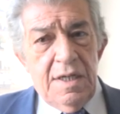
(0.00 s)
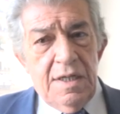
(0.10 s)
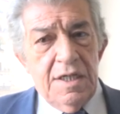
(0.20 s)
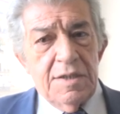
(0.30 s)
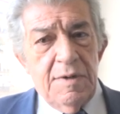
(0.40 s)

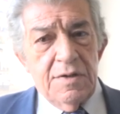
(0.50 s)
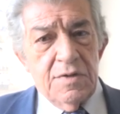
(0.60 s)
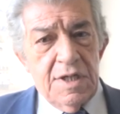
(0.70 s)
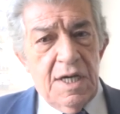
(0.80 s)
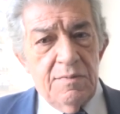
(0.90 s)
يجب ان
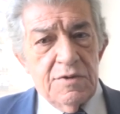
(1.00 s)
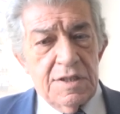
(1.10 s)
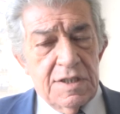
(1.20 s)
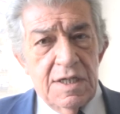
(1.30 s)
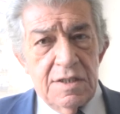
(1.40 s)
تذاع
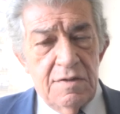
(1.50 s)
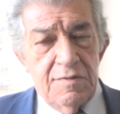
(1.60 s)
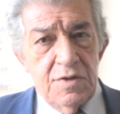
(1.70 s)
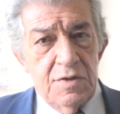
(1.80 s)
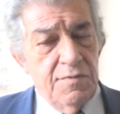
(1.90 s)
مسلسلات
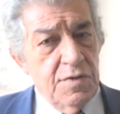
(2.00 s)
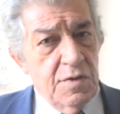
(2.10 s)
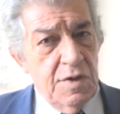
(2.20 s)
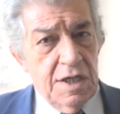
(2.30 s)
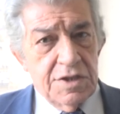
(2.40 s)
التلفزيون في
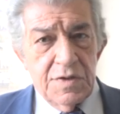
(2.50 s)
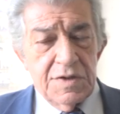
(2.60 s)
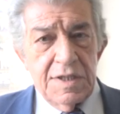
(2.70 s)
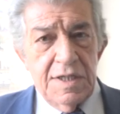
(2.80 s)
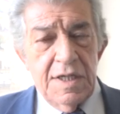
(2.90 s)
كل اشهر
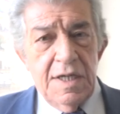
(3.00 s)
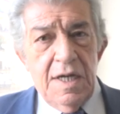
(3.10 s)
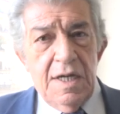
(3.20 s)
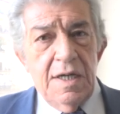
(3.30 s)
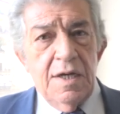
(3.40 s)
السنه
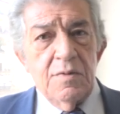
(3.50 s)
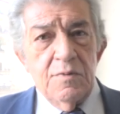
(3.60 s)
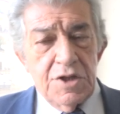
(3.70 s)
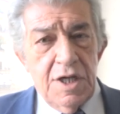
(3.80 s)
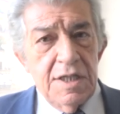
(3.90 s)
لانه
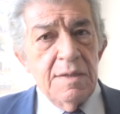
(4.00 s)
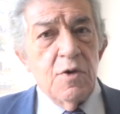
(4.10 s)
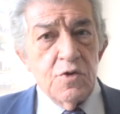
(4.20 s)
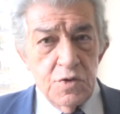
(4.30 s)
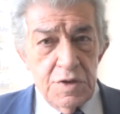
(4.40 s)
المشاهدين
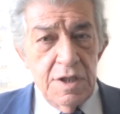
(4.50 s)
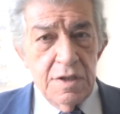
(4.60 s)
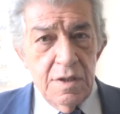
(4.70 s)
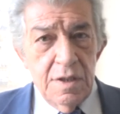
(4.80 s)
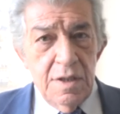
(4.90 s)

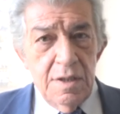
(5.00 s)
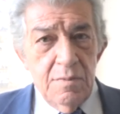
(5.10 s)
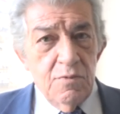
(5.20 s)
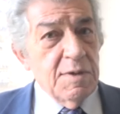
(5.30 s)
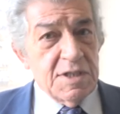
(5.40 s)
موجودين
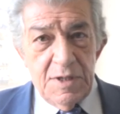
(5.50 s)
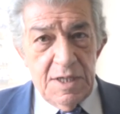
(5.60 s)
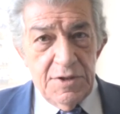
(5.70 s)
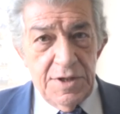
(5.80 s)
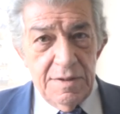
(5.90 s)
مو بس
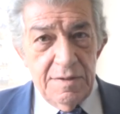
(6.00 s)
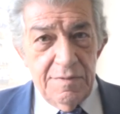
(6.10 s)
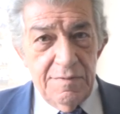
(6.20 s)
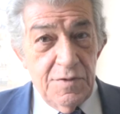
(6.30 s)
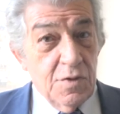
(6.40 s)
برمضان
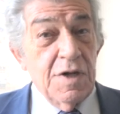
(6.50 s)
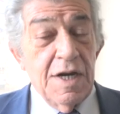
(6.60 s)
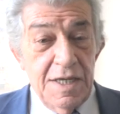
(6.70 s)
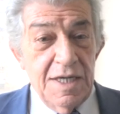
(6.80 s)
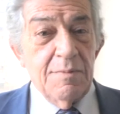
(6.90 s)
في كل
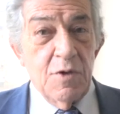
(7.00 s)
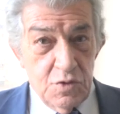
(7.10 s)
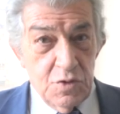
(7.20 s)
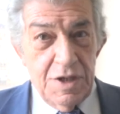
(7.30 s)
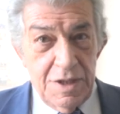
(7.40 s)
ايام
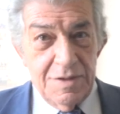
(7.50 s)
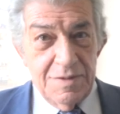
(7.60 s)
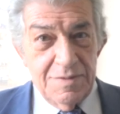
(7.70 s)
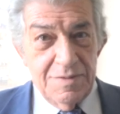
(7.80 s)
موجودين